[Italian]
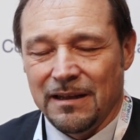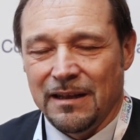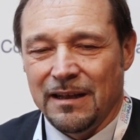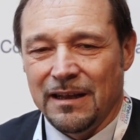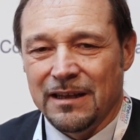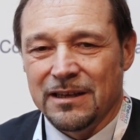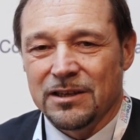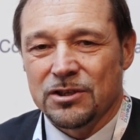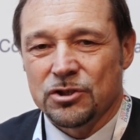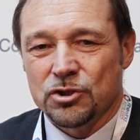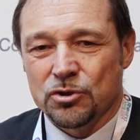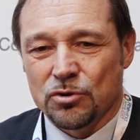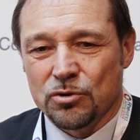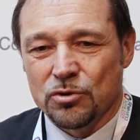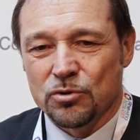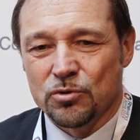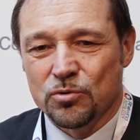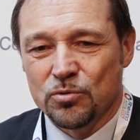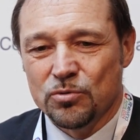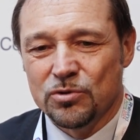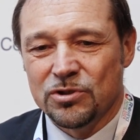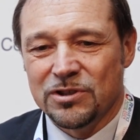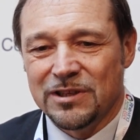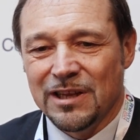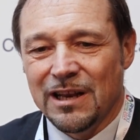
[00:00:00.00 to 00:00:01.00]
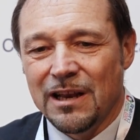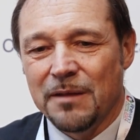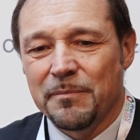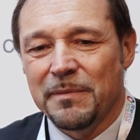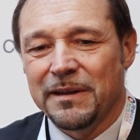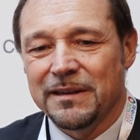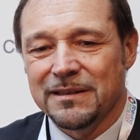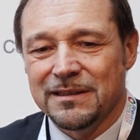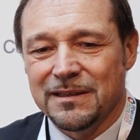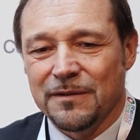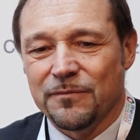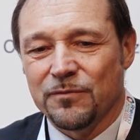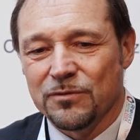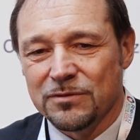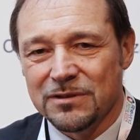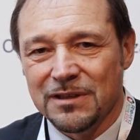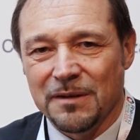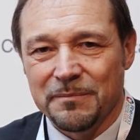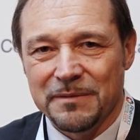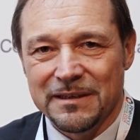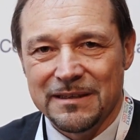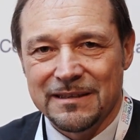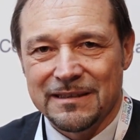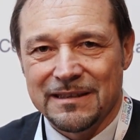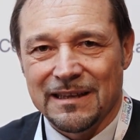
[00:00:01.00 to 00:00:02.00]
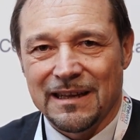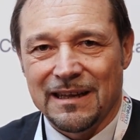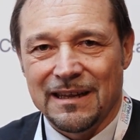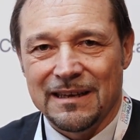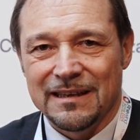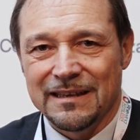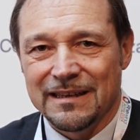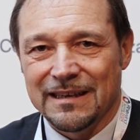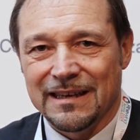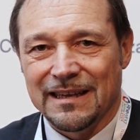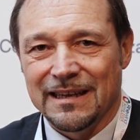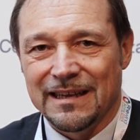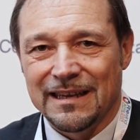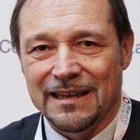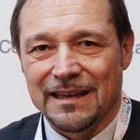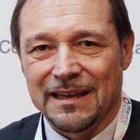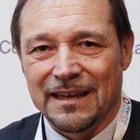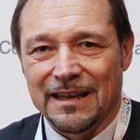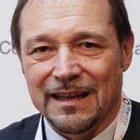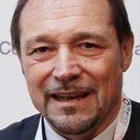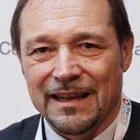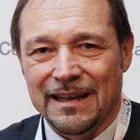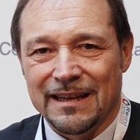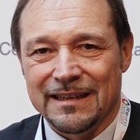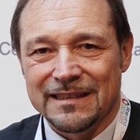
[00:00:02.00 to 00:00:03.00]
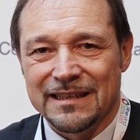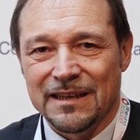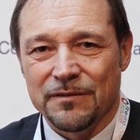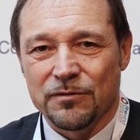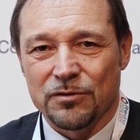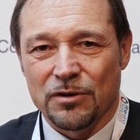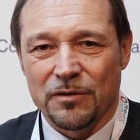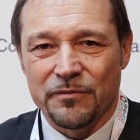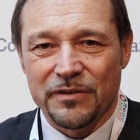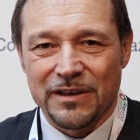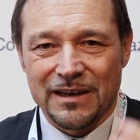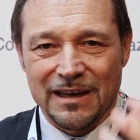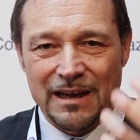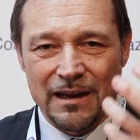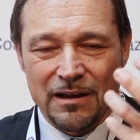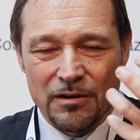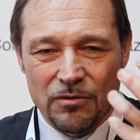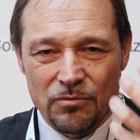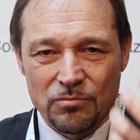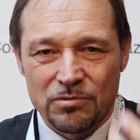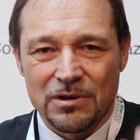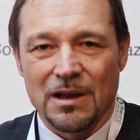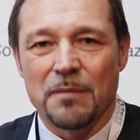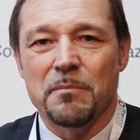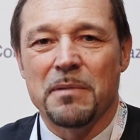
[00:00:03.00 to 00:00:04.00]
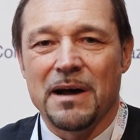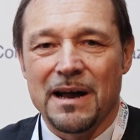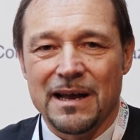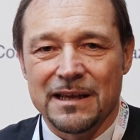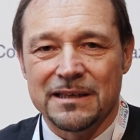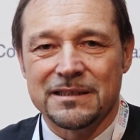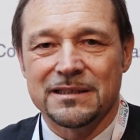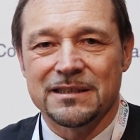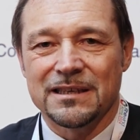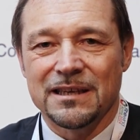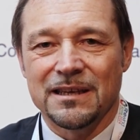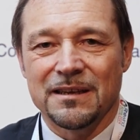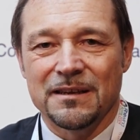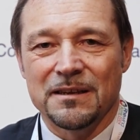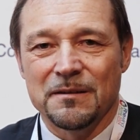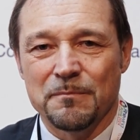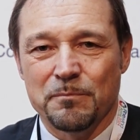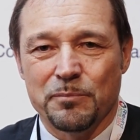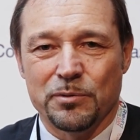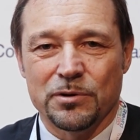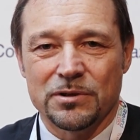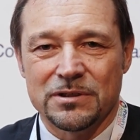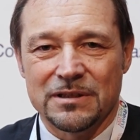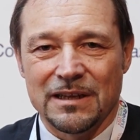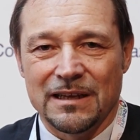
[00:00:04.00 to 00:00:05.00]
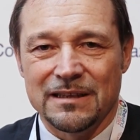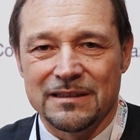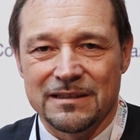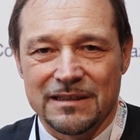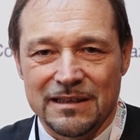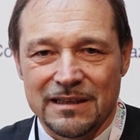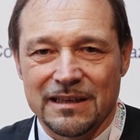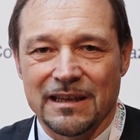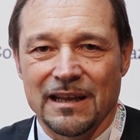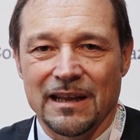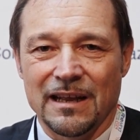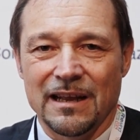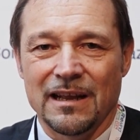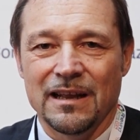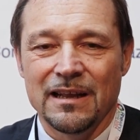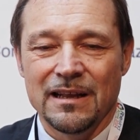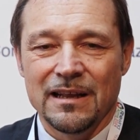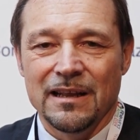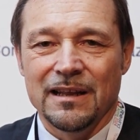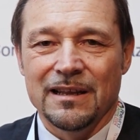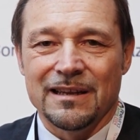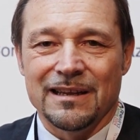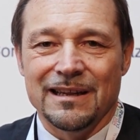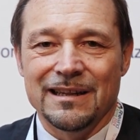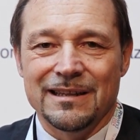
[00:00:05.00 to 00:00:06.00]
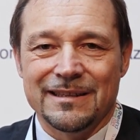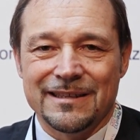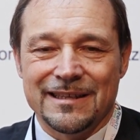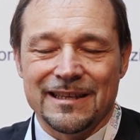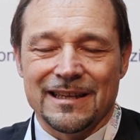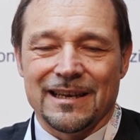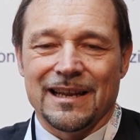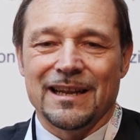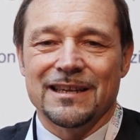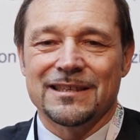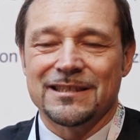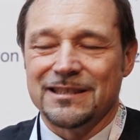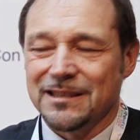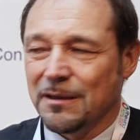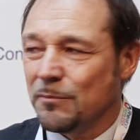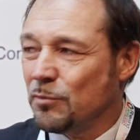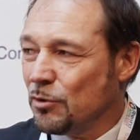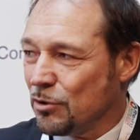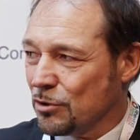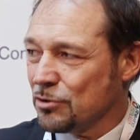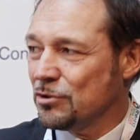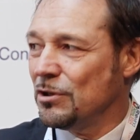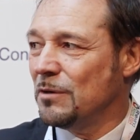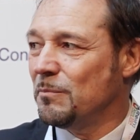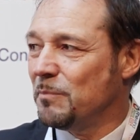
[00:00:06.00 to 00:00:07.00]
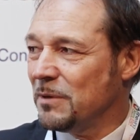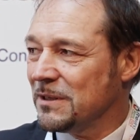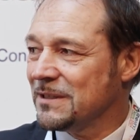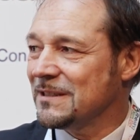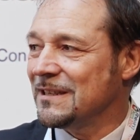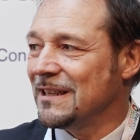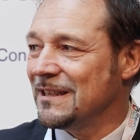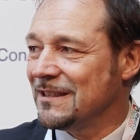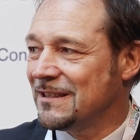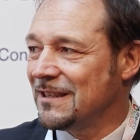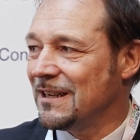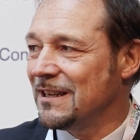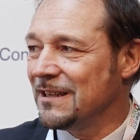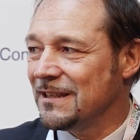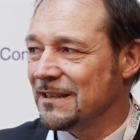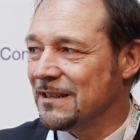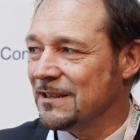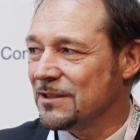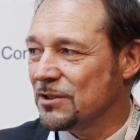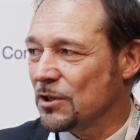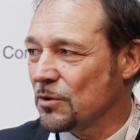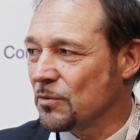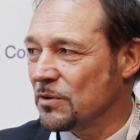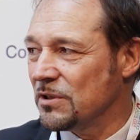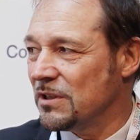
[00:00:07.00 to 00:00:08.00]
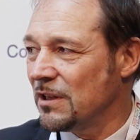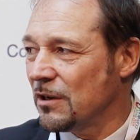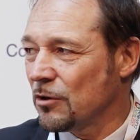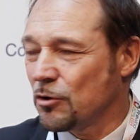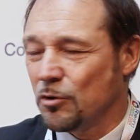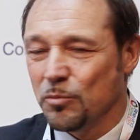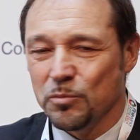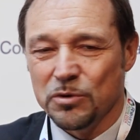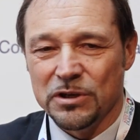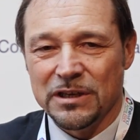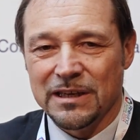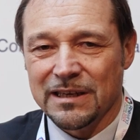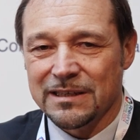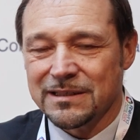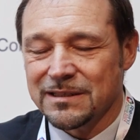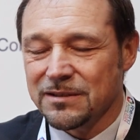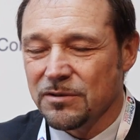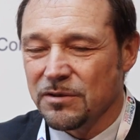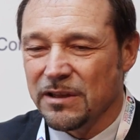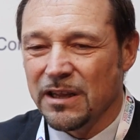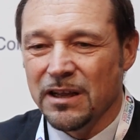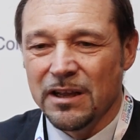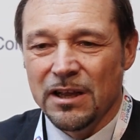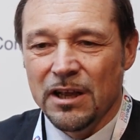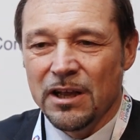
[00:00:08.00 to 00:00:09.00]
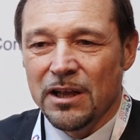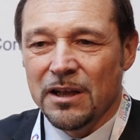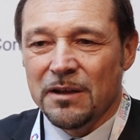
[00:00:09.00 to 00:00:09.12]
Eh, sono tutti elementi fondamentali che eh, devono avere una base importante che è il tirarsi a bordo il paziente all'inizio e quindi la comunicazione.